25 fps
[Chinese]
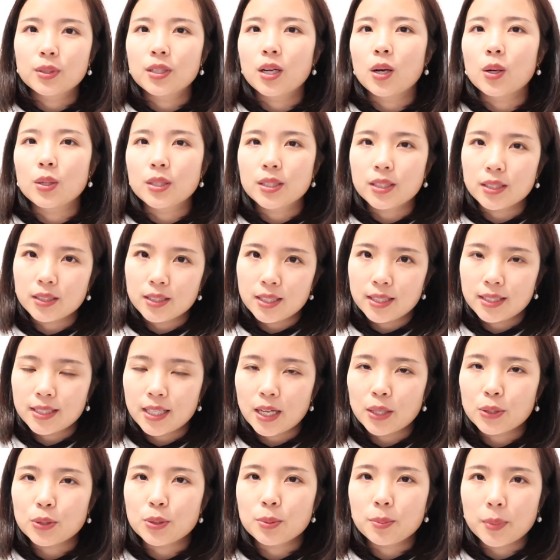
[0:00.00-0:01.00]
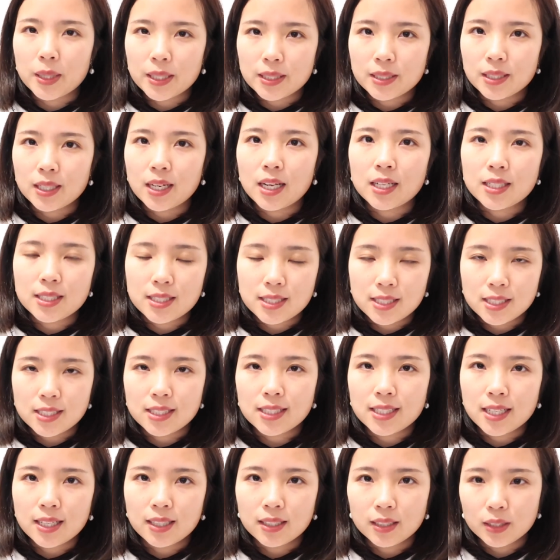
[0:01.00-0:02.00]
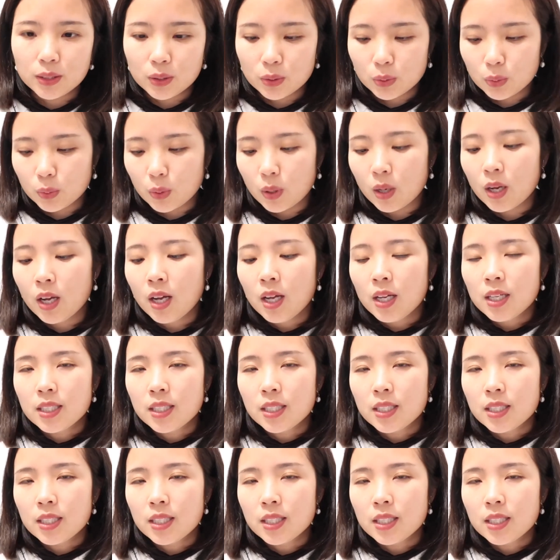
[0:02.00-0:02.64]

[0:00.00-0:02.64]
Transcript: 然后新的家具嘛，捡来纸箱很多，